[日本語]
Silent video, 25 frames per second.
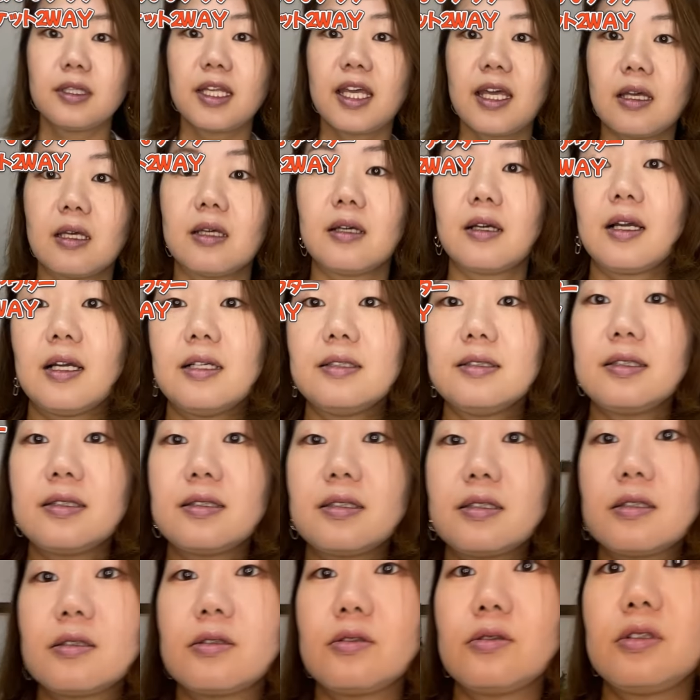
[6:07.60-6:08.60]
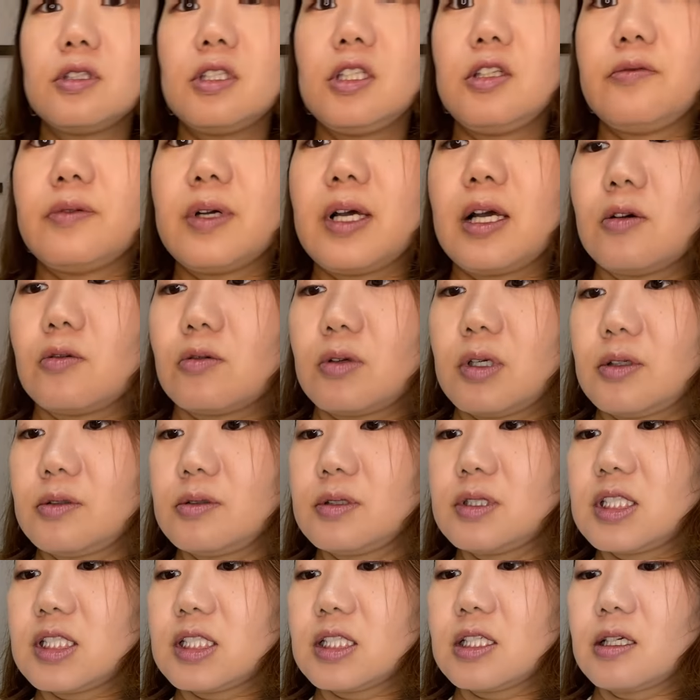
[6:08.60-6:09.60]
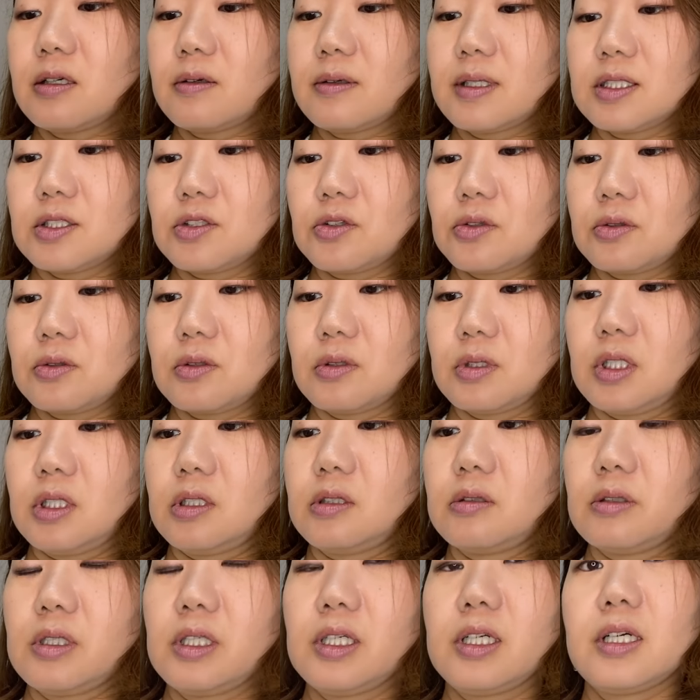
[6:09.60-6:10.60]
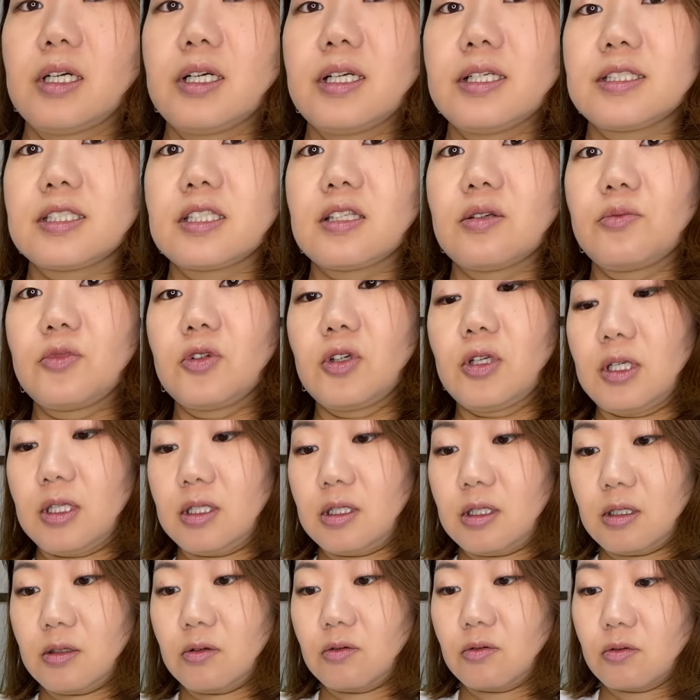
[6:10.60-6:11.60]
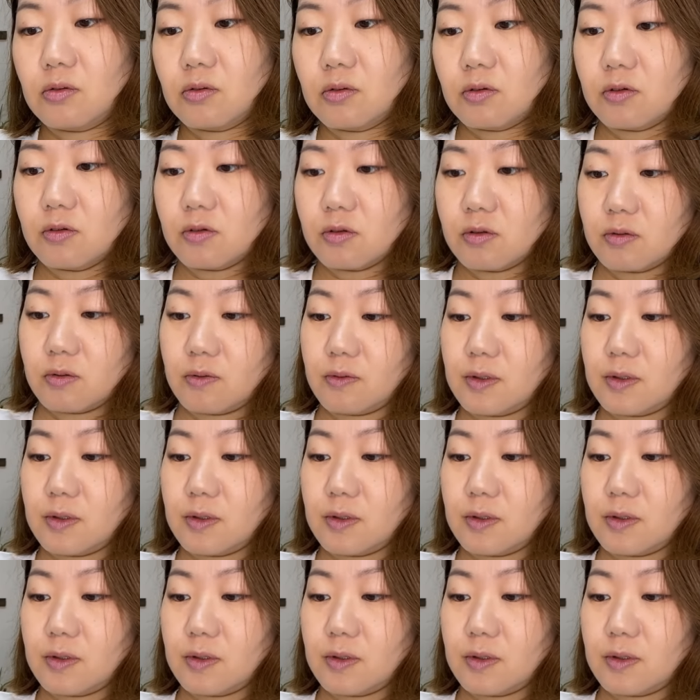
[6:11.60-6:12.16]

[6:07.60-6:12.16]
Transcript: うで外す時はこれ内側ちょっとひっくり返してもらってこ